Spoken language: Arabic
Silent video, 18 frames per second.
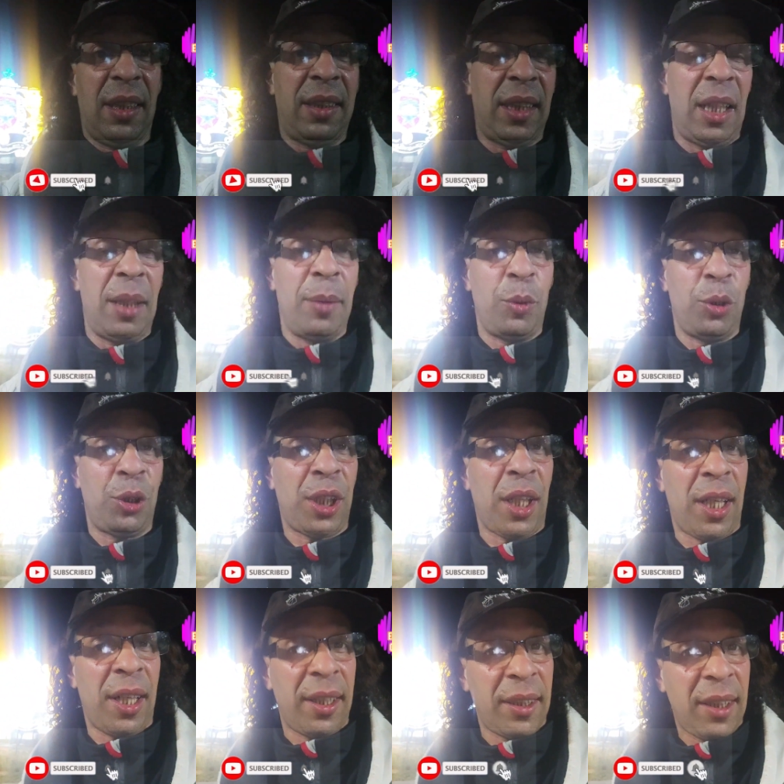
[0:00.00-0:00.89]
ديال
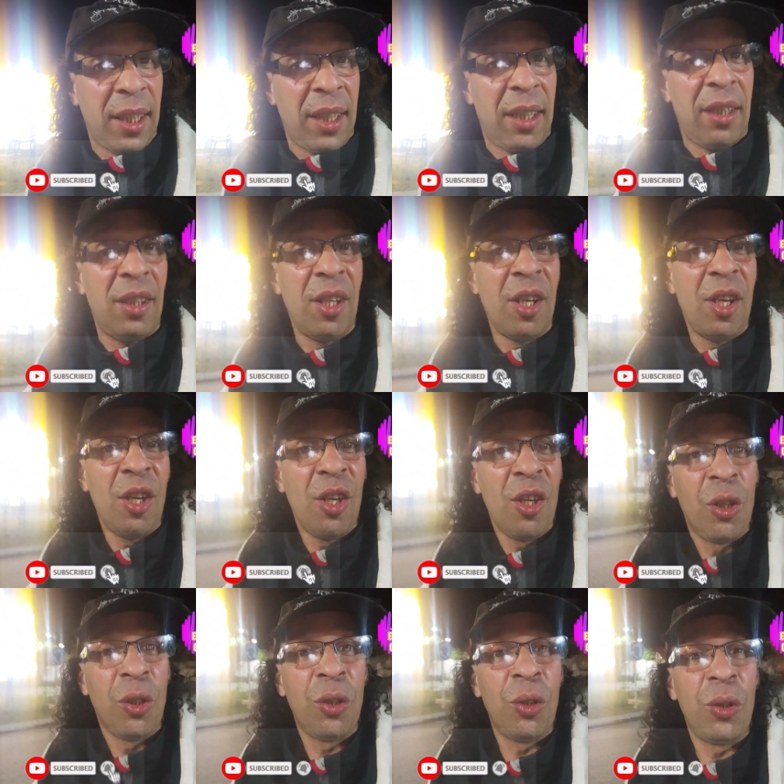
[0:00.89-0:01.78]
المشاهده
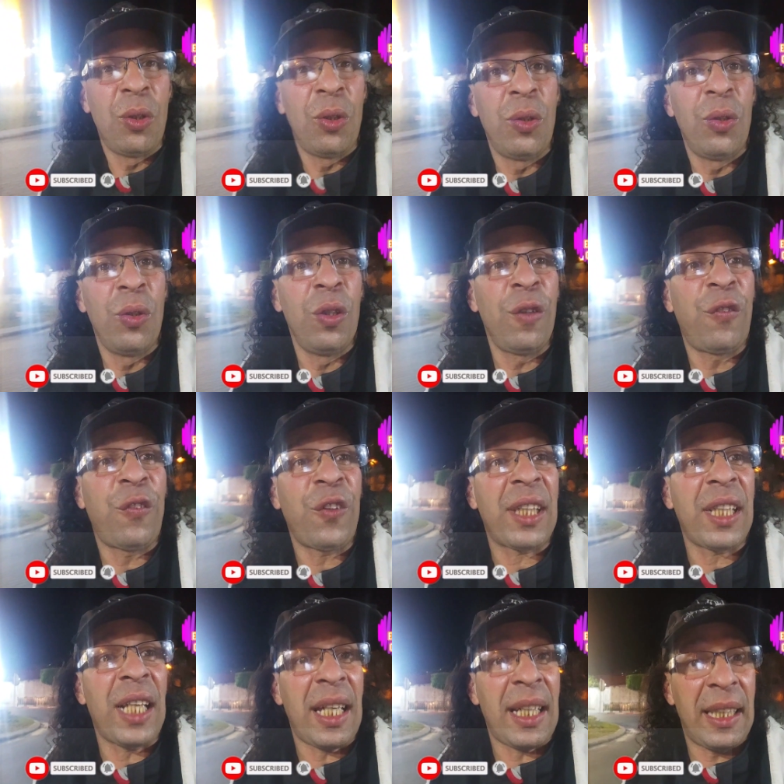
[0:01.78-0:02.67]

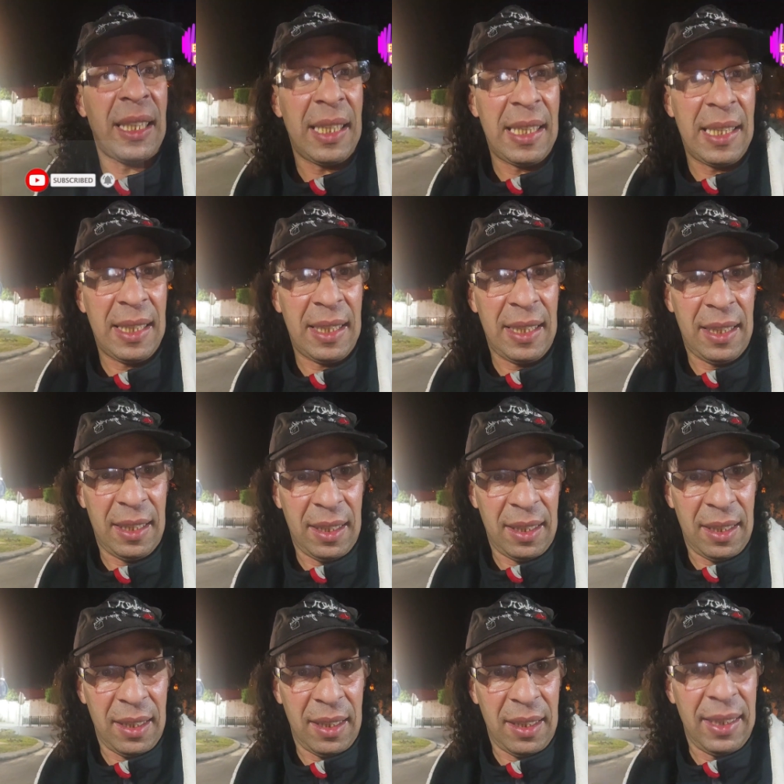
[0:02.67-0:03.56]
ويفرق آه،
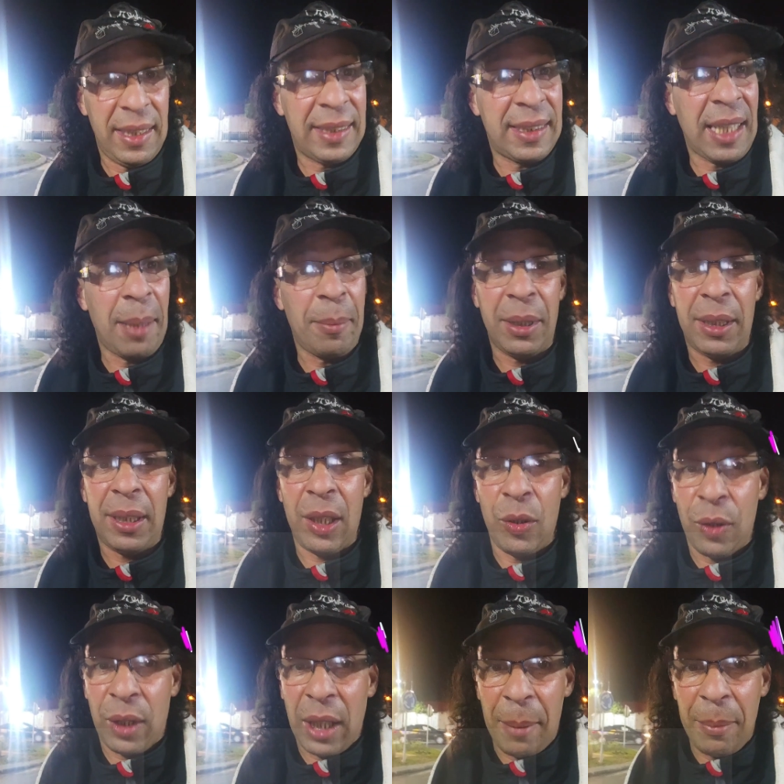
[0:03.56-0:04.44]
لي زامي
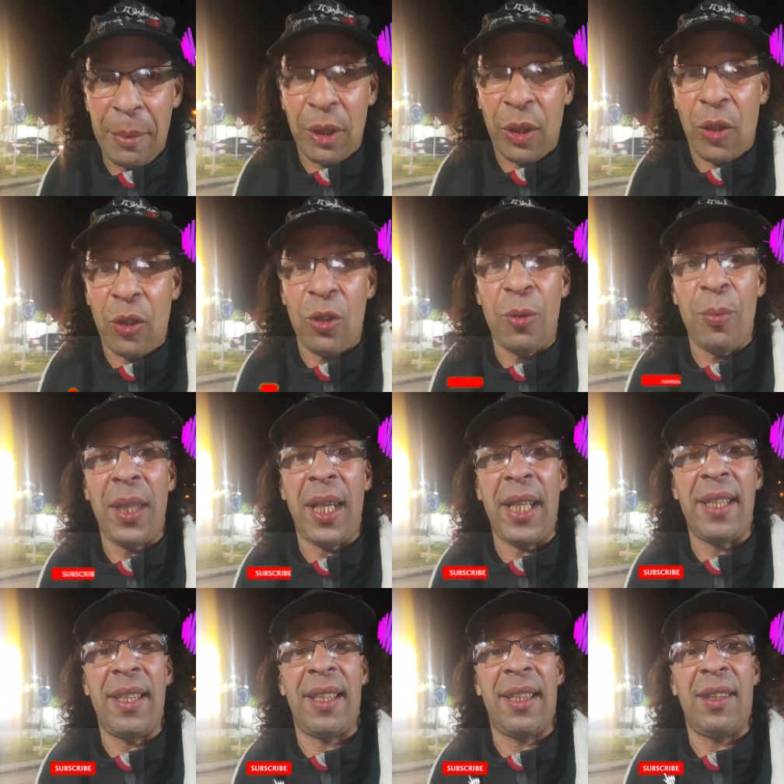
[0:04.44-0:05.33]
ديالو كاملين يقول لهم
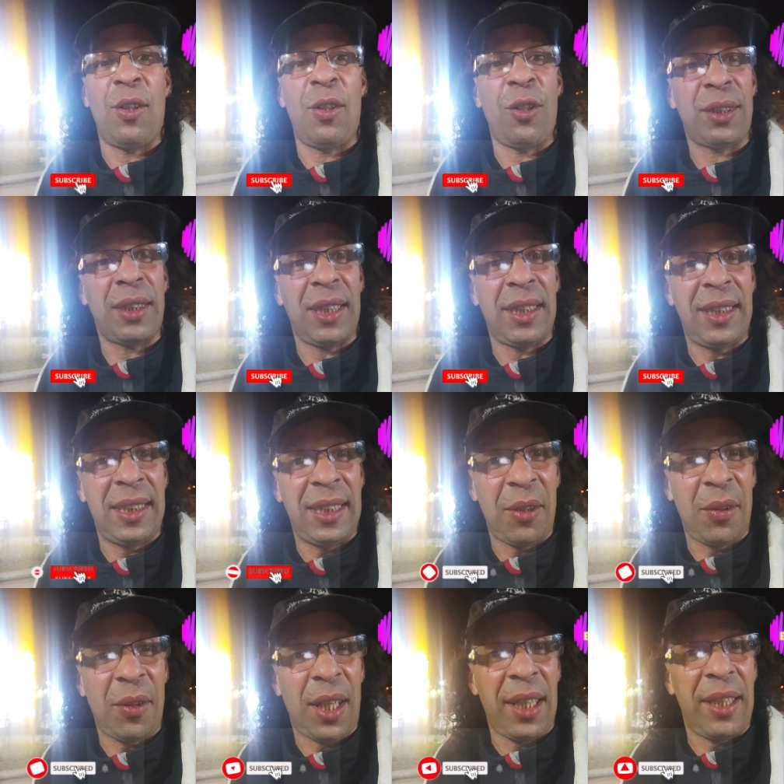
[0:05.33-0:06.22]
بان هاد الاخت
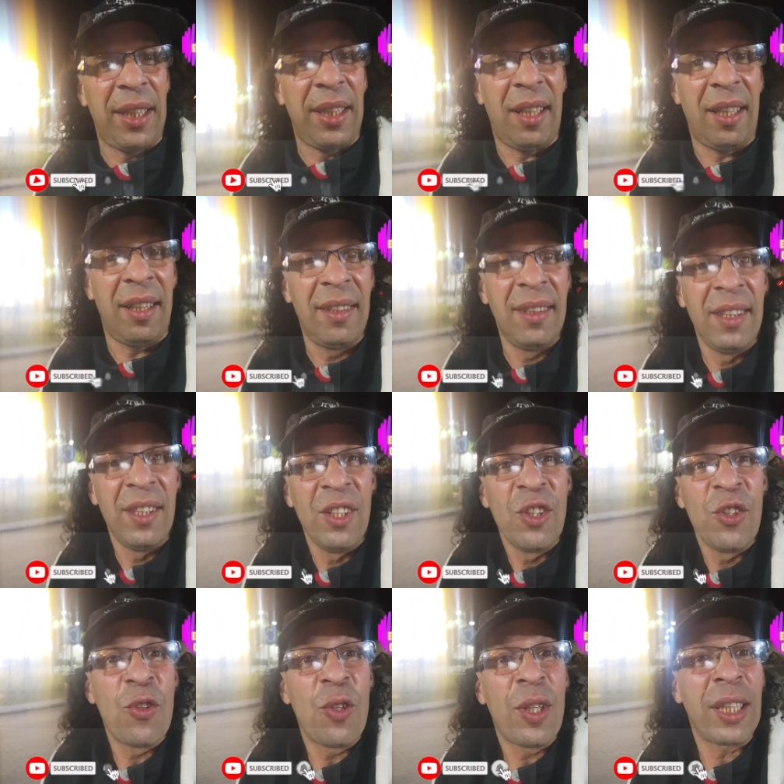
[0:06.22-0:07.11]
عزيزه وغاليه
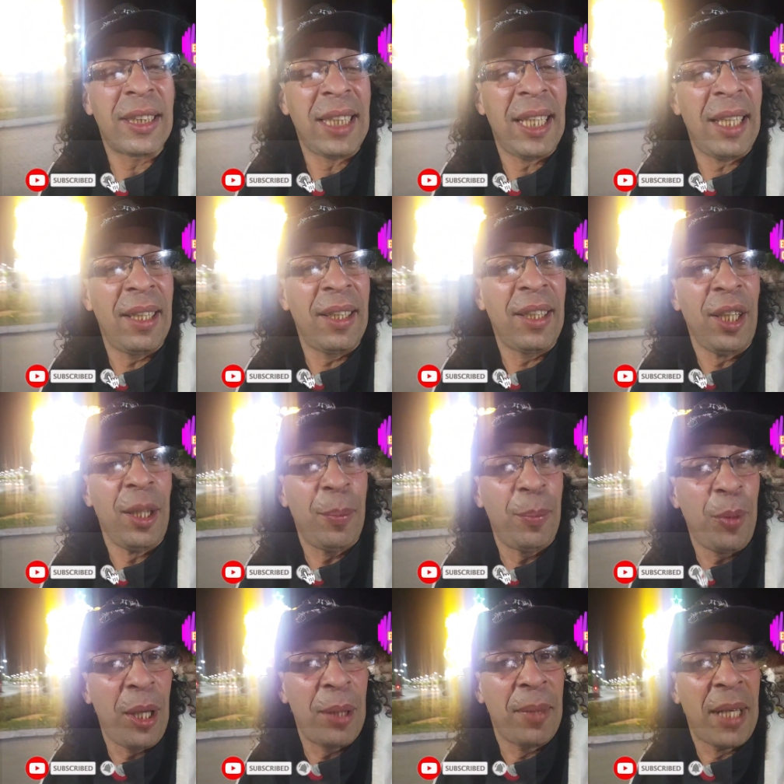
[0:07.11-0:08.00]

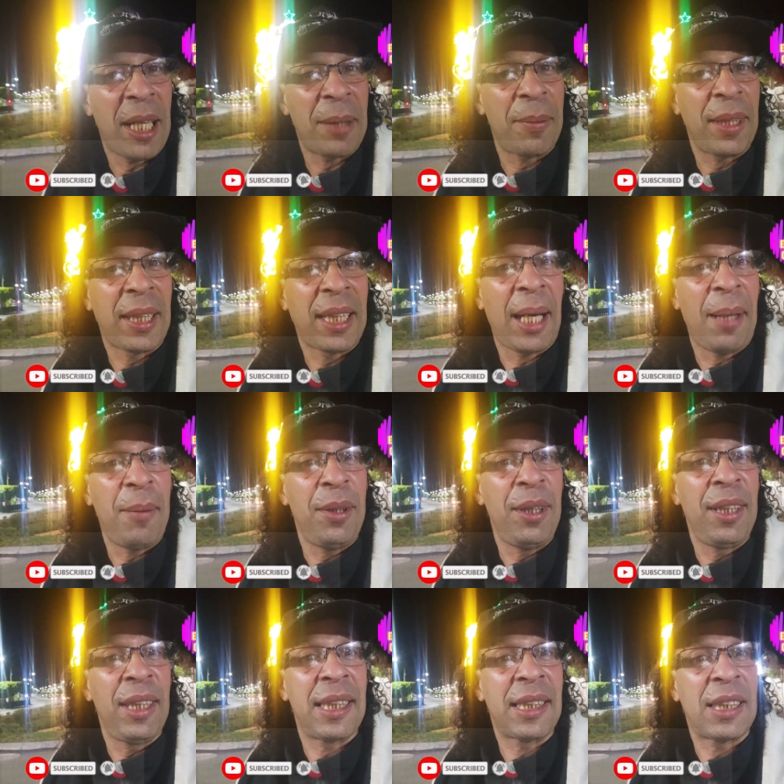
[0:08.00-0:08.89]
وكيحبوها المغاربه
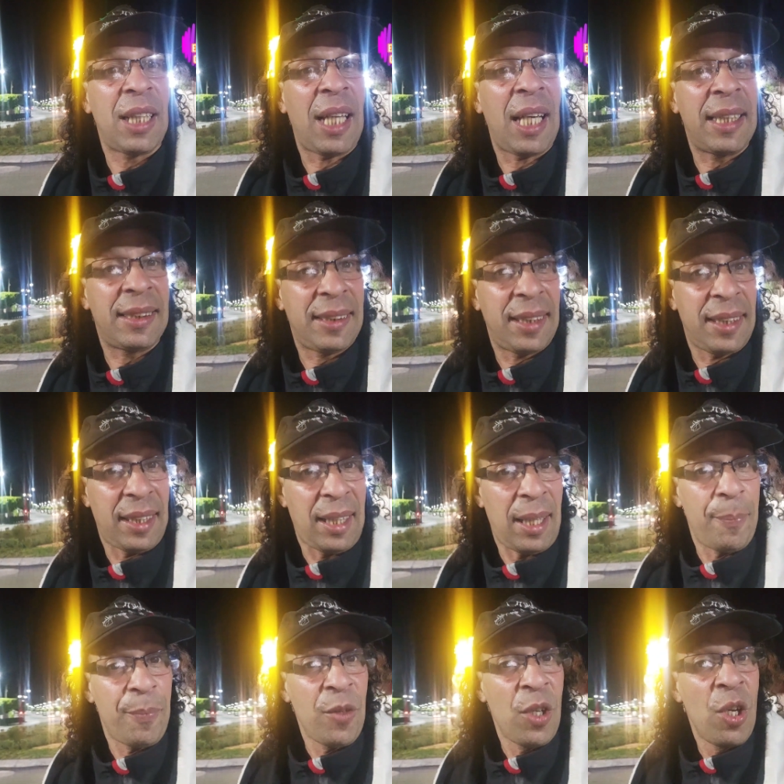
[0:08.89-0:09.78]
كاملين الناس في
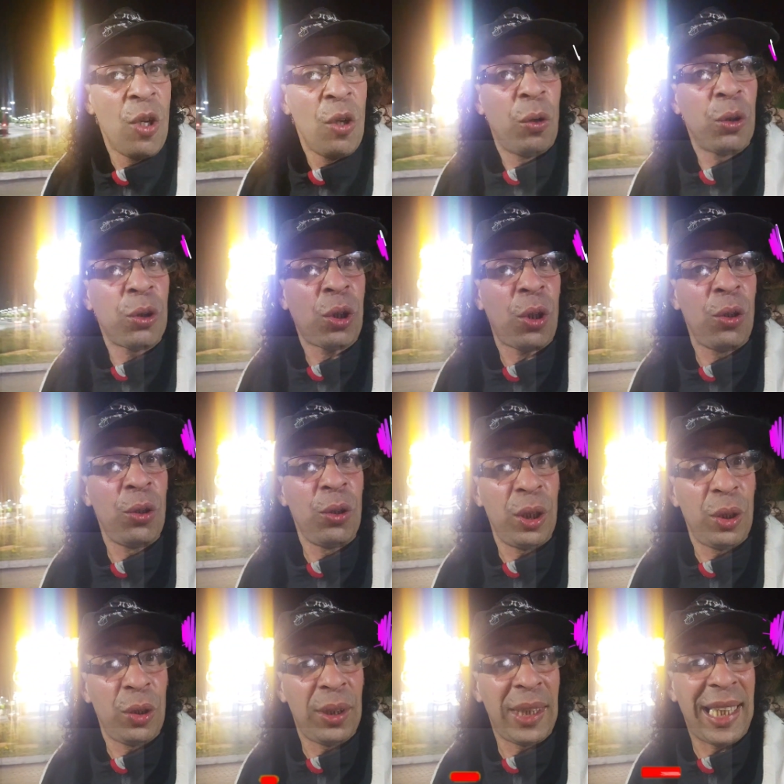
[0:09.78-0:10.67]
الانستغرام ودخلوا
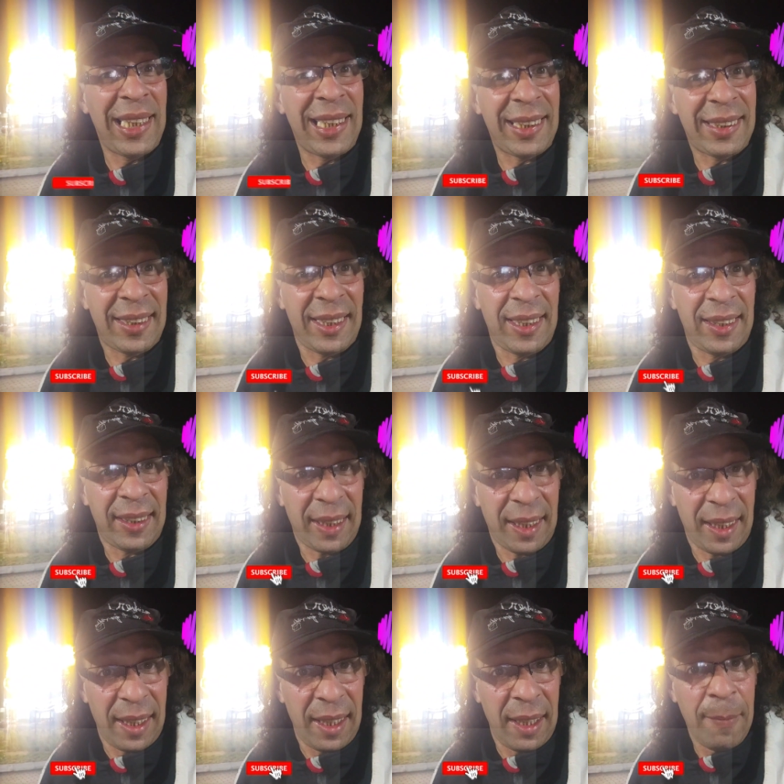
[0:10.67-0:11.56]
ديروا ندى
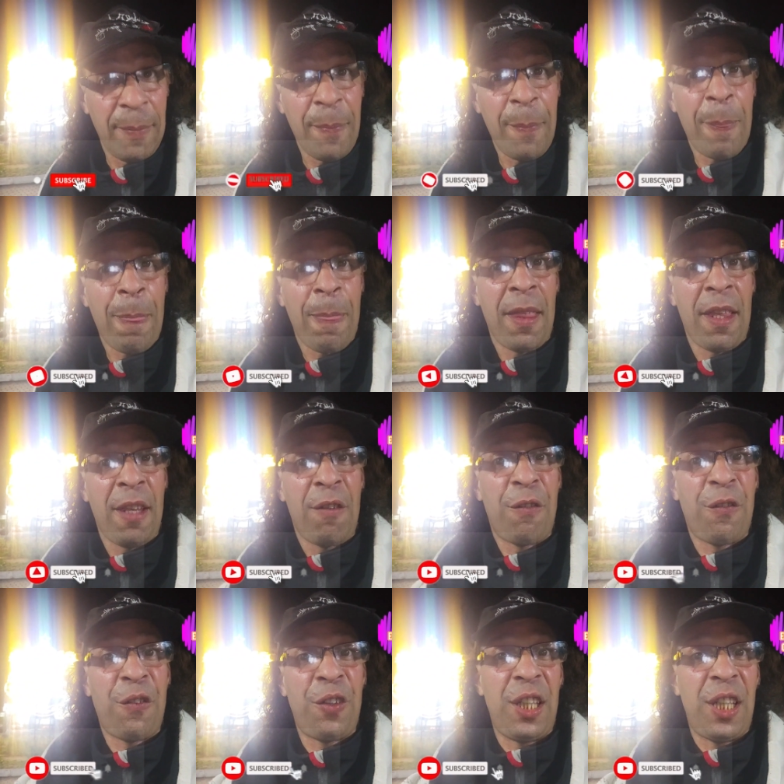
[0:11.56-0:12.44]
صدقي
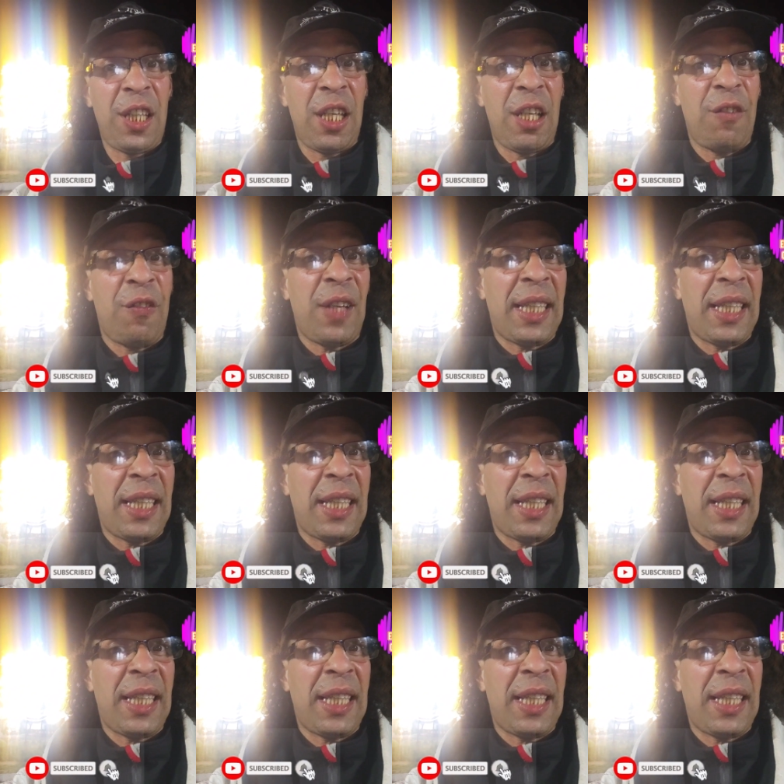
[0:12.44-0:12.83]
في, في